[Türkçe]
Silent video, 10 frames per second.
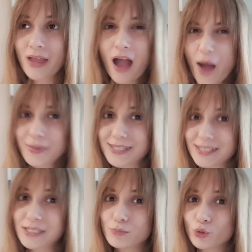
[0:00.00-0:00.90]
Ama
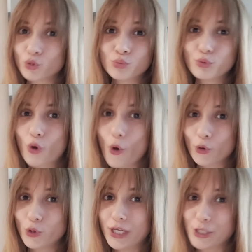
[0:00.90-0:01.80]
sanırım bugün bu
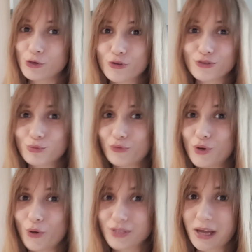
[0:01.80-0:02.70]
korkuyu aşıyoruz bu
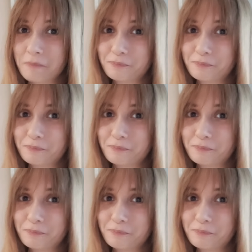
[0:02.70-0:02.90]
vlogta.